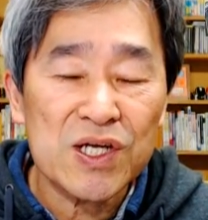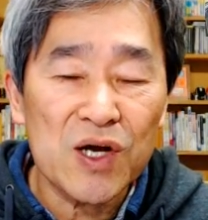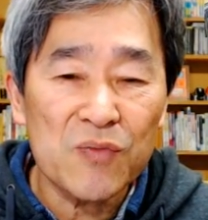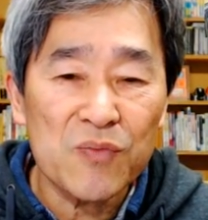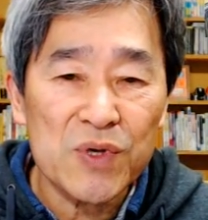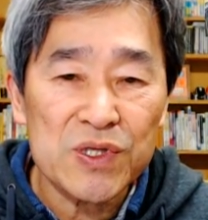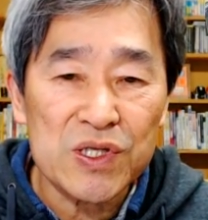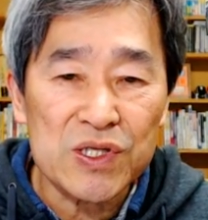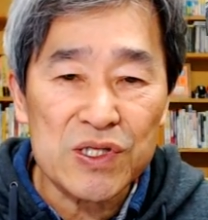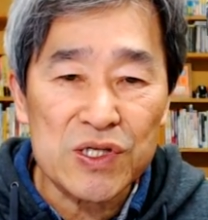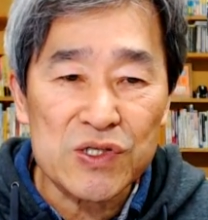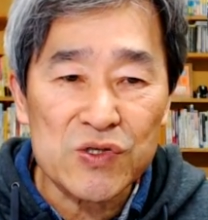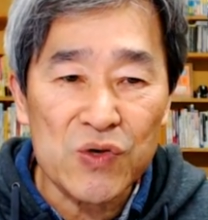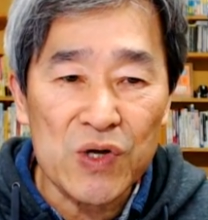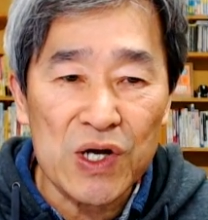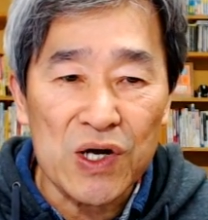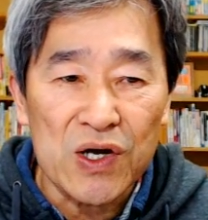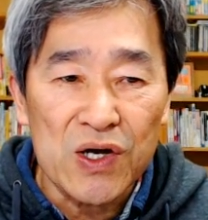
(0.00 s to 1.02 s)
頑張ってた
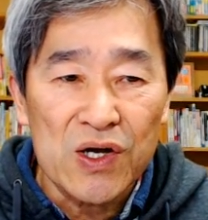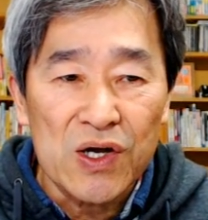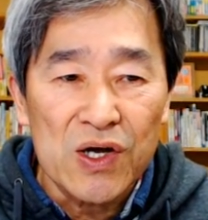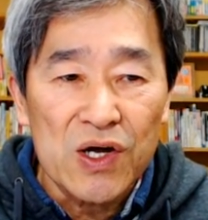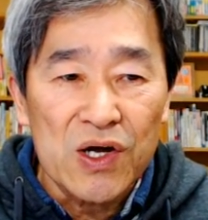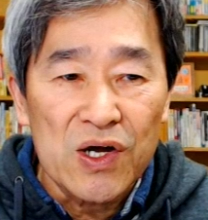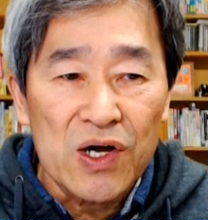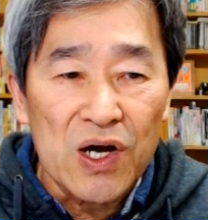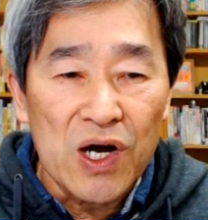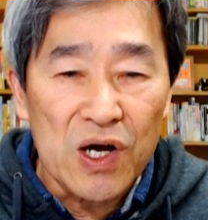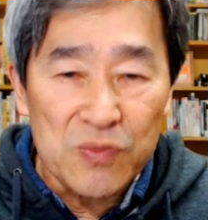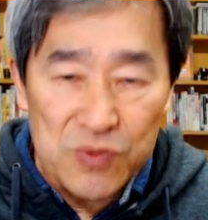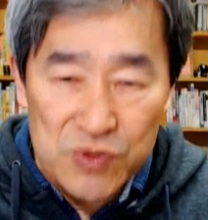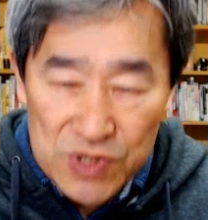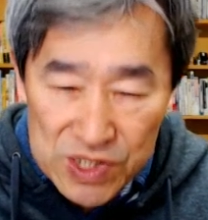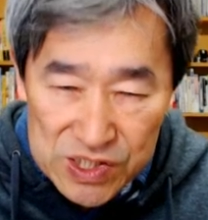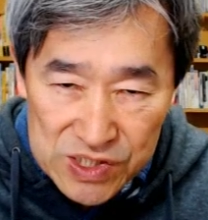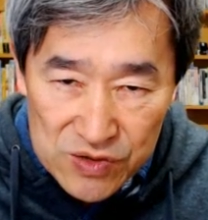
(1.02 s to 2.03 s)
人がハブ
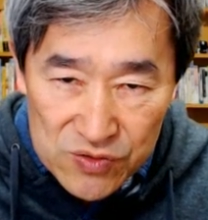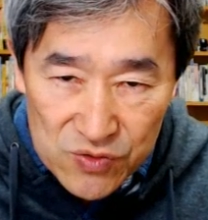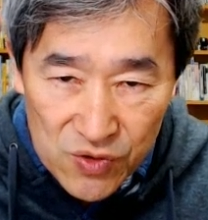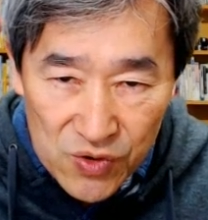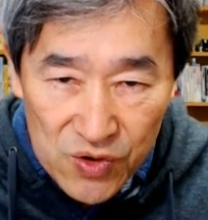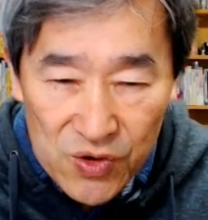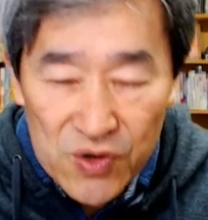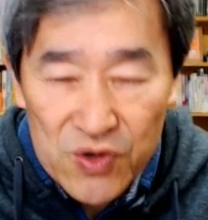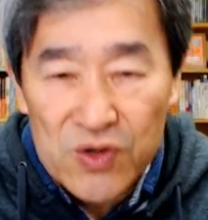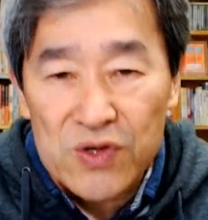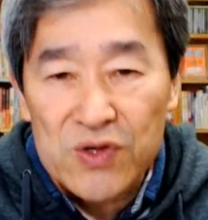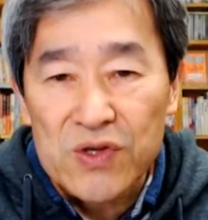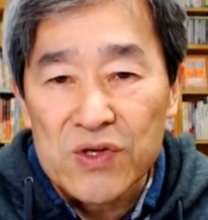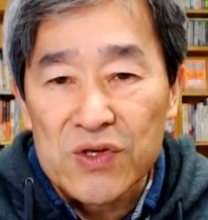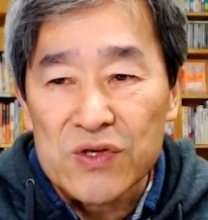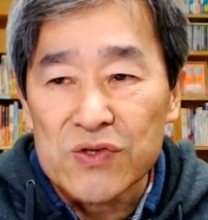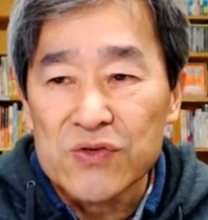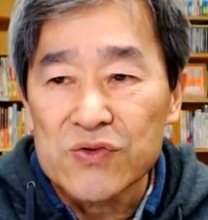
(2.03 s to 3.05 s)
になっちゃうと
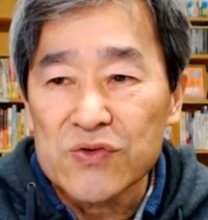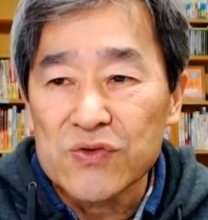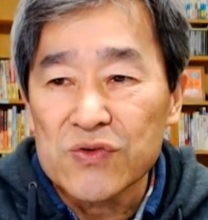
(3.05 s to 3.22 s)
い